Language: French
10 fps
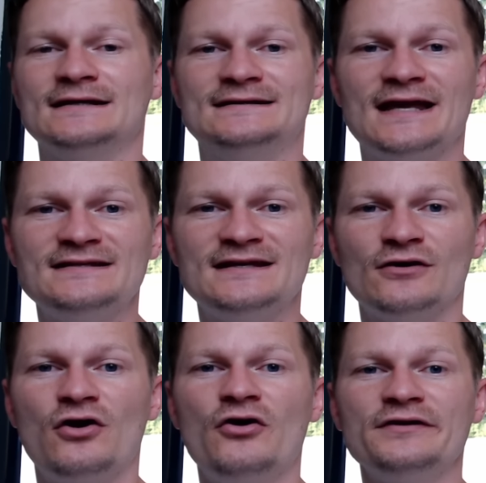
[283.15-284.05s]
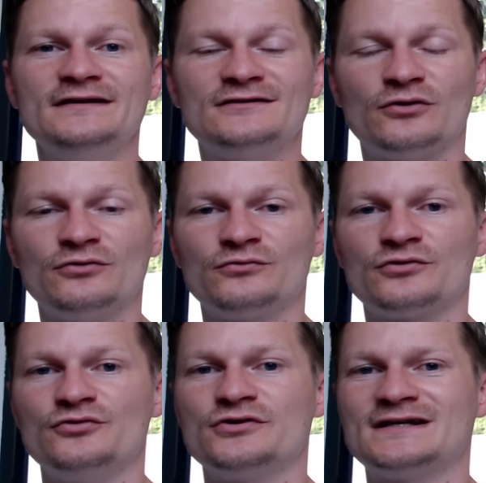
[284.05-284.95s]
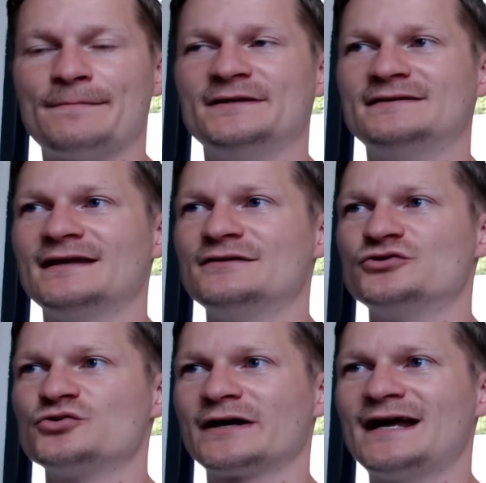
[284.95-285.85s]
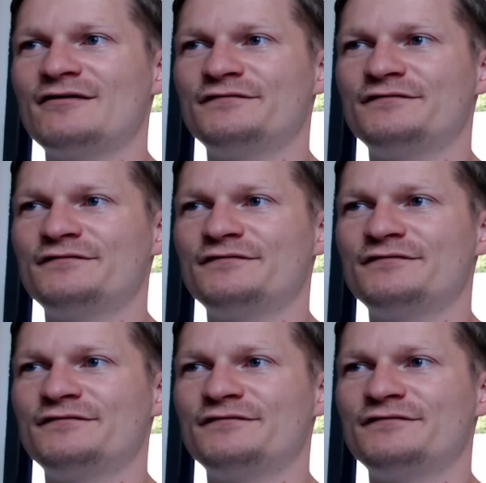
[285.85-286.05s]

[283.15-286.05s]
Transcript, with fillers: gagné en étant donc le capitaine du Real.